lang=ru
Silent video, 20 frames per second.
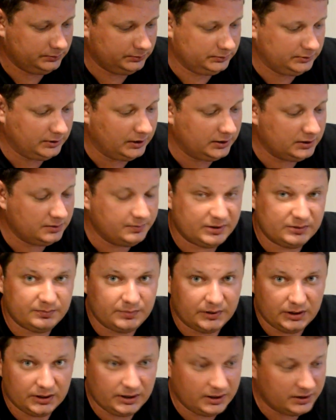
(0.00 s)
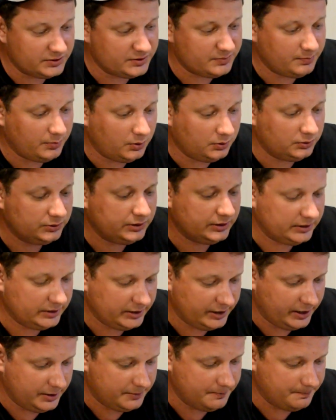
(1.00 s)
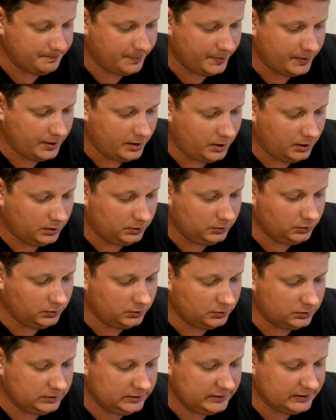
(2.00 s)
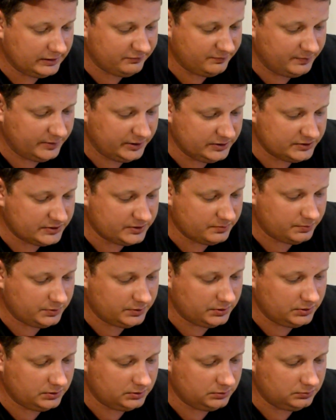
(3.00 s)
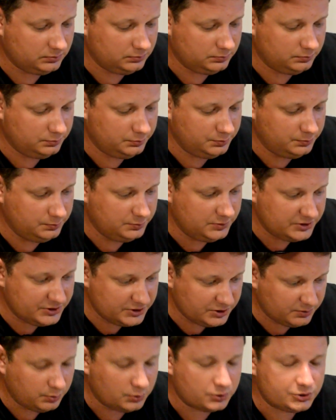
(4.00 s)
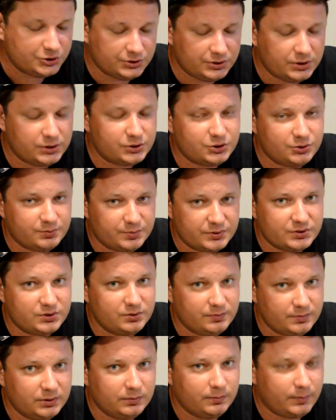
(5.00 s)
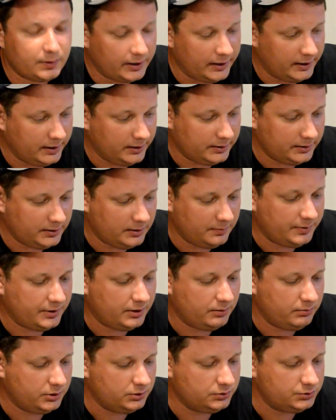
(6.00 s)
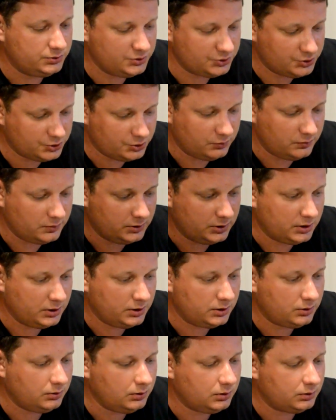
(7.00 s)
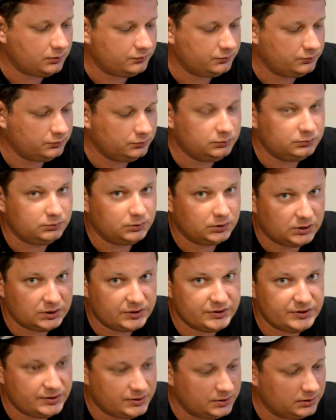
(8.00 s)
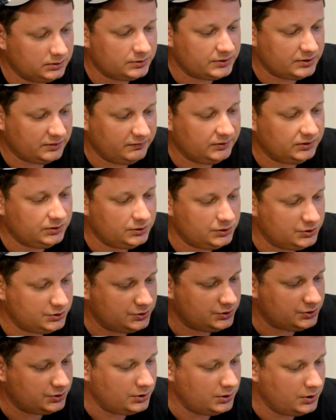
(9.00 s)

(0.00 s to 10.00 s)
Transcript: как и предполагалось, полная хрень. Но я, в принципе, до сих пор считаю, что поступил правильно. Я приобрел дешевый аэрограф, ну, относительно, за 2000.